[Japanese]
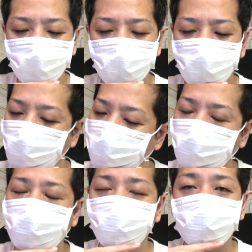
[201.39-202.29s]
えー、
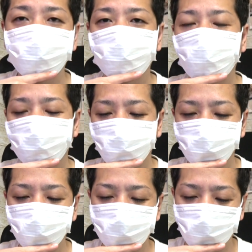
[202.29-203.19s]
ゴレデッキ増えそうだなと思
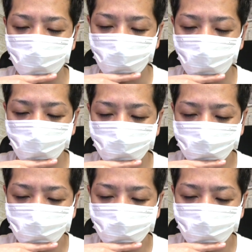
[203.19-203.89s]
うんですけれども、